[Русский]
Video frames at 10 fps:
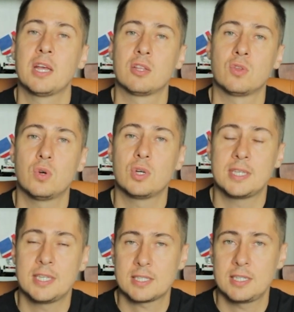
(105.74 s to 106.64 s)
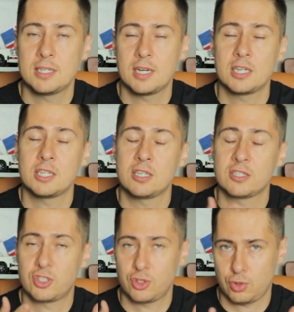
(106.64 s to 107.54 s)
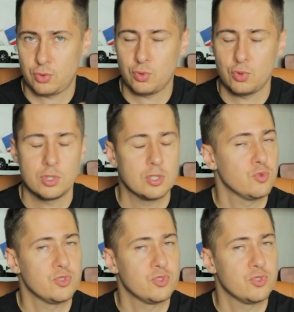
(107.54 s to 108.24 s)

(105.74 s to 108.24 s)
Но если, и зачастую